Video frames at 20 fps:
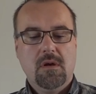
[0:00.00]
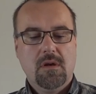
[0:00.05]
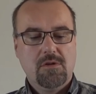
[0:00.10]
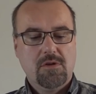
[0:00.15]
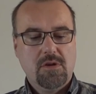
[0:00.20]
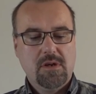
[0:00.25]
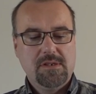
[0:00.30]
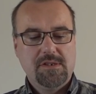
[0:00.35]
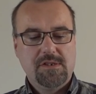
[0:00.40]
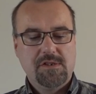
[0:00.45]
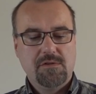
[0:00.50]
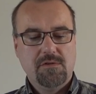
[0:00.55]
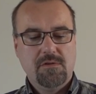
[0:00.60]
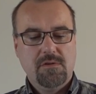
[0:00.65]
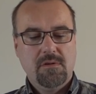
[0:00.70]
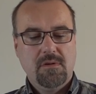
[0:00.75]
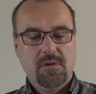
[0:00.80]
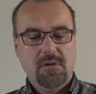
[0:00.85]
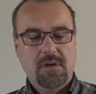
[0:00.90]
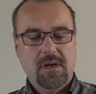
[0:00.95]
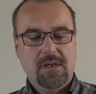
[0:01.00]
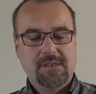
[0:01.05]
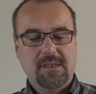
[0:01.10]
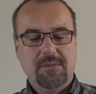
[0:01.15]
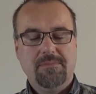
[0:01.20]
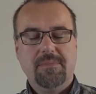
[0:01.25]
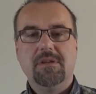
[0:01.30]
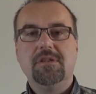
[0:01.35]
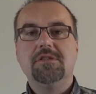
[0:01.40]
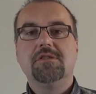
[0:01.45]
To jest Shure
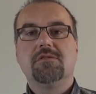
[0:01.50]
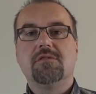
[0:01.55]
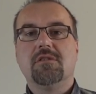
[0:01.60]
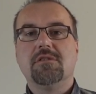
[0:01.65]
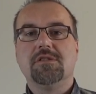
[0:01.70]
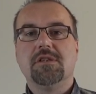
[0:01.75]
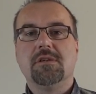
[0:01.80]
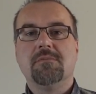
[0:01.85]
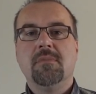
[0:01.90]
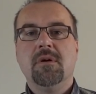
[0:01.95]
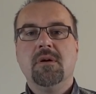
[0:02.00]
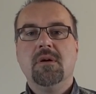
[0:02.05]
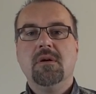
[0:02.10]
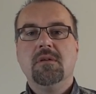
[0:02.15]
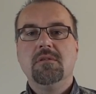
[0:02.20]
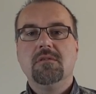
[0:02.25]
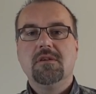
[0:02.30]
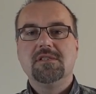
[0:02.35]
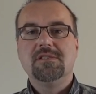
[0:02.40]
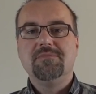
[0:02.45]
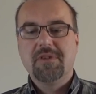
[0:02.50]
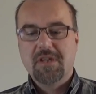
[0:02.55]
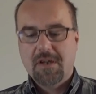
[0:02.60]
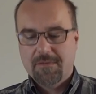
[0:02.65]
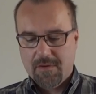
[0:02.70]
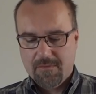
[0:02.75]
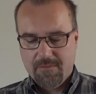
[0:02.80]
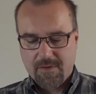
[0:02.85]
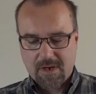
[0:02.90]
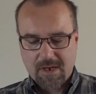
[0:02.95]
SM58. To jest
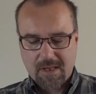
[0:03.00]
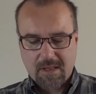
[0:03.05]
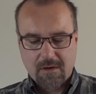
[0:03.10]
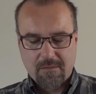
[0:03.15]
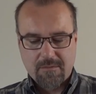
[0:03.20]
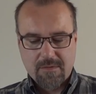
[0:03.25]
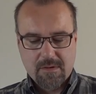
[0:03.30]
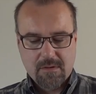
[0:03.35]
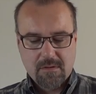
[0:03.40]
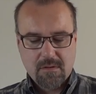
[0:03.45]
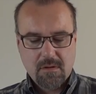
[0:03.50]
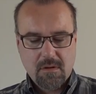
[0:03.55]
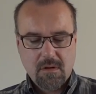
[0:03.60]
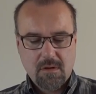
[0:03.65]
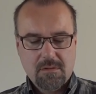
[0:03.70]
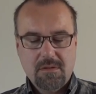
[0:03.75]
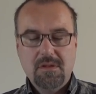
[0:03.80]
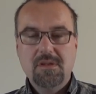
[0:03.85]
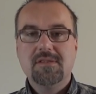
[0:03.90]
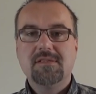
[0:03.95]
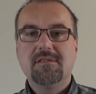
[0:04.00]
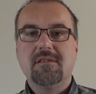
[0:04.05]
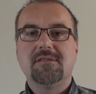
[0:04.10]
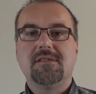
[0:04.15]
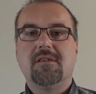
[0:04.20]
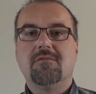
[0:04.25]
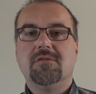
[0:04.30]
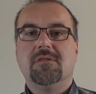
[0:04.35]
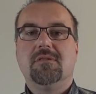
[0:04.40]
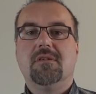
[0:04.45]
mikrofon wokalowy. On nie
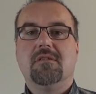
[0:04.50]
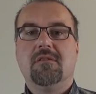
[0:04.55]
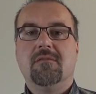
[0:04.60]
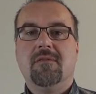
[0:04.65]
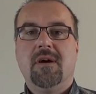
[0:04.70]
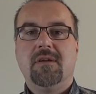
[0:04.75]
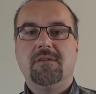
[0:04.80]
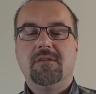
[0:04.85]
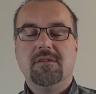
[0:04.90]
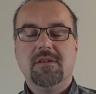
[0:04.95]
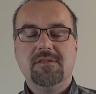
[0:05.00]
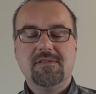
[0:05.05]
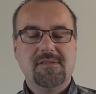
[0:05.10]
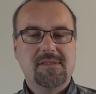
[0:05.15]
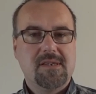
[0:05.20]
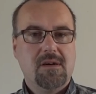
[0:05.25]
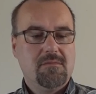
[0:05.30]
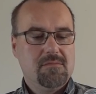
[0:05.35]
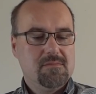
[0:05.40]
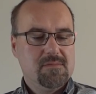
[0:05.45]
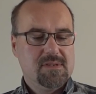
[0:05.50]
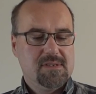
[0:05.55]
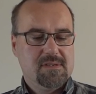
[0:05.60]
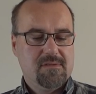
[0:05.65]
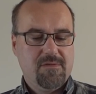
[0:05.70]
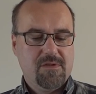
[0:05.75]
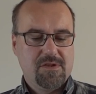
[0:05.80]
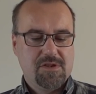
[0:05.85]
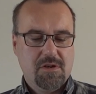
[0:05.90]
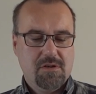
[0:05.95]
został dedykowany, nie został
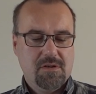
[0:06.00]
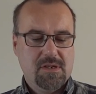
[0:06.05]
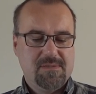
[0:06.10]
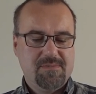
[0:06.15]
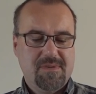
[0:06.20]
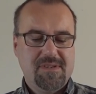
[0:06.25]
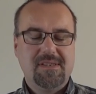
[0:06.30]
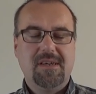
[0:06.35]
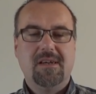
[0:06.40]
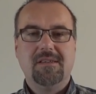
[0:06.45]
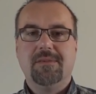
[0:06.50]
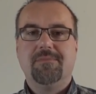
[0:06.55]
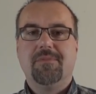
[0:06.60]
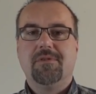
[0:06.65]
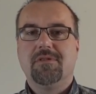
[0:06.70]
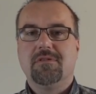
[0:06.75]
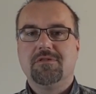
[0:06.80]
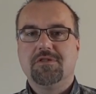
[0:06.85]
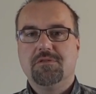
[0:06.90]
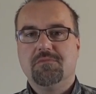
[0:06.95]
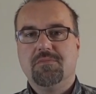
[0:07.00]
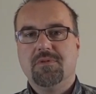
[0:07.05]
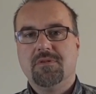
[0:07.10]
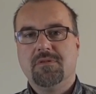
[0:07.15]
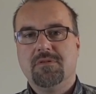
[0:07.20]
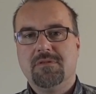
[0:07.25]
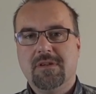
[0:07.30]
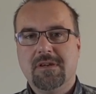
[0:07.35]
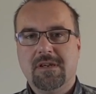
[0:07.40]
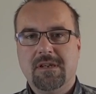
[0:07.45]
stworzony specjalnie po to,
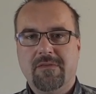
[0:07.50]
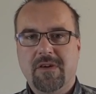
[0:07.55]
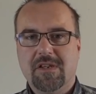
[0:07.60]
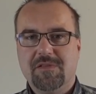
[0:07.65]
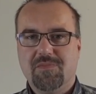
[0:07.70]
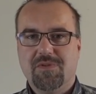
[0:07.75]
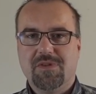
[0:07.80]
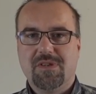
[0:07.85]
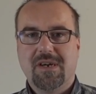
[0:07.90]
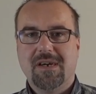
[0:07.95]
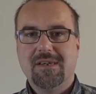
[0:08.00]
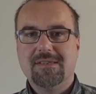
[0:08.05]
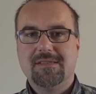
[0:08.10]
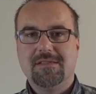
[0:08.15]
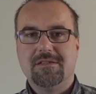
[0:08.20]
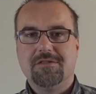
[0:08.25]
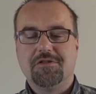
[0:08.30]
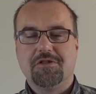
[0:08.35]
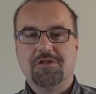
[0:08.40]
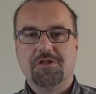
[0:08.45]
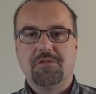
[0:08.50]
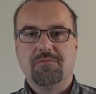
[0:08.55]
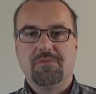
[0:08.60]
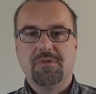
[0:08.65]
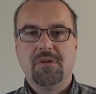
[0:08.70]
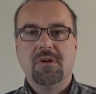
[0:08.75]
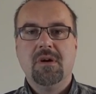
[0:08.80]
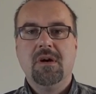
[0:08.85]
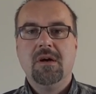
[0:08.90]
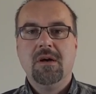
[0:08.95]
żeby nagrywać podcasty, czy
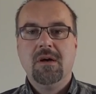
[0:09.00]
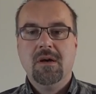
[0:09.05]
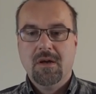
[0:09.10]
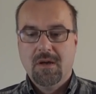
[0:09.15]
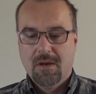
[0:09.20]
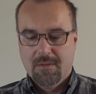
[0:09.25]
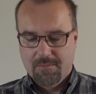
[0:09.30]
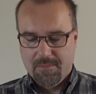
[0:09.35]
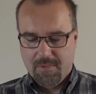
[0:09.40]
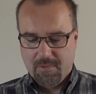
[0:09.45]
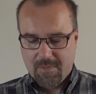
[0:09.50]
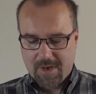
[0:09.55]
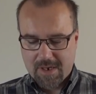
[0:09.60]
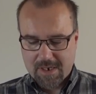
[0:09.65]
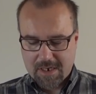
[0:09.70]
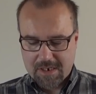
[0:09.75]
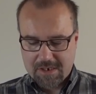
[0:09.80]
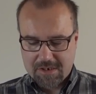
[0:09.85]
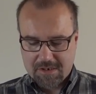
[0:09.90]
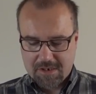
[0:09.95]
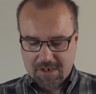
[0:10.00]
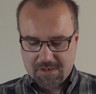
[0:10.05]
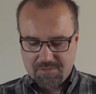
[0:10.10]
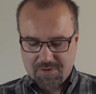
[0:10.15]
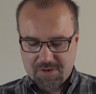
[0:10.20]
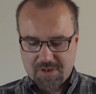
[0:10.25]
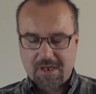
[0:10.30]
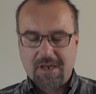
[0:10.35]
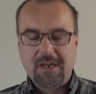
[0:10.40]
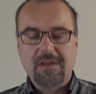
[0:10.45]
żeby pomagać gdzieś
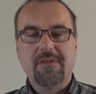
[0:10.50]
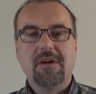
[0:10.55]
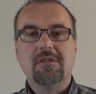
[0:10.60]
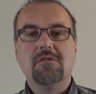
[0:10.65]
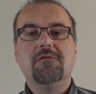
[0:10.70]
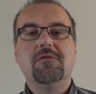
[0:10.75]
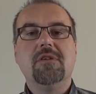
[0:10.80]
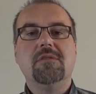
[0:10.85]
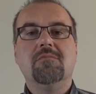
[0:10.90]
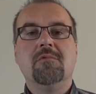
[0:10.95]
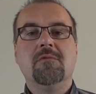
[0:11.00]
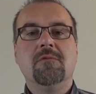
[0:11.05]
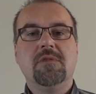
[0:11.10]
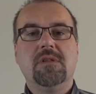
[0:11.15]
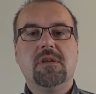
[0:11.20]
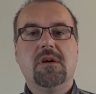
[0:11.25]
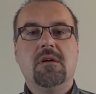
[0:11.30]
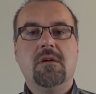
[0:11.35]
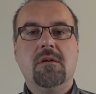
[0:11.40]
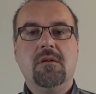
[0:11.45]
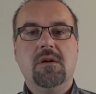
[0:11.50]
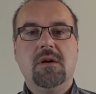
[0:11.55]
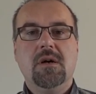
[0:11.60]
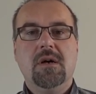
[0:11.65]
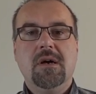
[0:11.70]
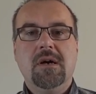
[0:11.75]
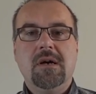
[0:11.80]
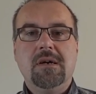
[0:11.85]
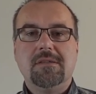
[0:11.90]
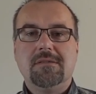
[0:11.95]
przy nagrywaniu filmu wideo.
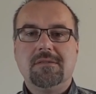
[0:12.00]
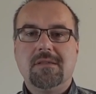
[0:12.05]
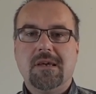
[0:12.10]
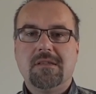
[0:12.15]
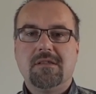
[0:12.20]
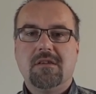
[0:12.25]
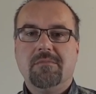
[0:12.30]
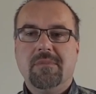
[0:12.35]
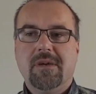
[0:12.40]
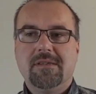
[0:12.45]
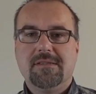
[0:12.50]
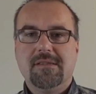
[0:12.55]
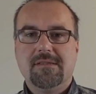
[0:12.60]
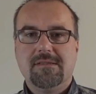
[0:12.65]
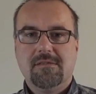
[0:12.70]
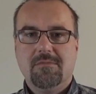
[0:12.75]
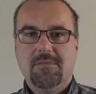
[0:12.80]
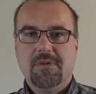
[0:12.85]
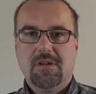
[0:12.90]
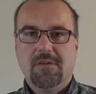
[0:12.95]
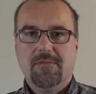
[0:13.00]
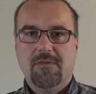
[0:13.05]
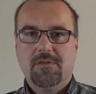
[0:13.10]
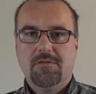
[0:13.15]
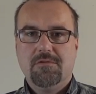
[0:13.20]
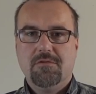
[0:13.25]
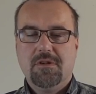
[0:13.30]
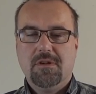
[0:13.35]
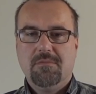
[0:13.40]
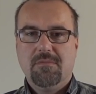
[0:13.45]
Natomiast jest to mikrofon,
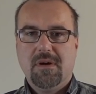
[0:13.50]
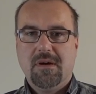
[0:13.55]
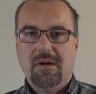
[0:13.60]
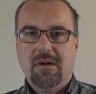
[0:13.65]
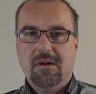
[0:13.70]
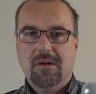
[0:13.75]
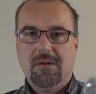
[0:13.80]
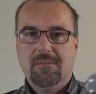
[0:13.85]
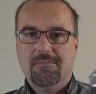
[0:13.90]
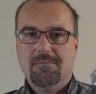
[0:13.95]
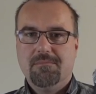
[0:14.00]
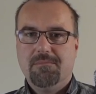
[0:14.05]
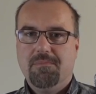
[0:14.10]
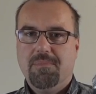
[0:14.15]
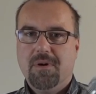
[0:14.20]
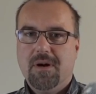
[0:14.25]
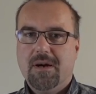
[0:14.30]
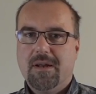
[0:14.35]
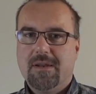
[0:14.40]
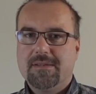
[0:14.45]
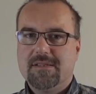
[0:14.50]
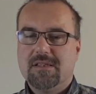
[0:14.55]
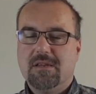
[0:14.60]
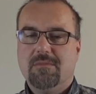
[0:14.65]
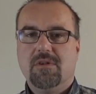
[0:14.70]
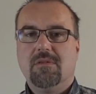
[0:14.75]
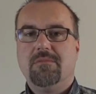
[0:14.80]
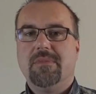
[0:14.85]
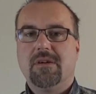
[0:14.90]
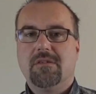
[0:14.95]
który ma bardzo
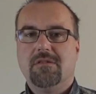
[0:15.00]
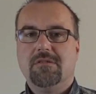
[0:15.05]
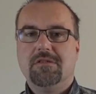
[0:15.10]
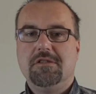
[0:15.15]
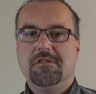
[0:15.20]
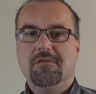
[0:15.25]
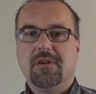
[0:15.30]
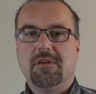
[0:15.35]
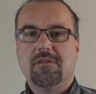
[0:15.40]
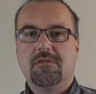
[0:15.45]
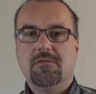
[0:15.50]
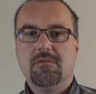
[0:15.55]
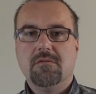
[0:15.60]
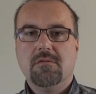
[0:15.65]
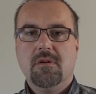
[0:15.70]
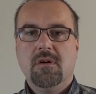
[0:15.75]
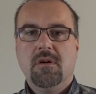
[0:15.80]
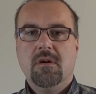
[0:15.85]
dobrą jakość dźwięku.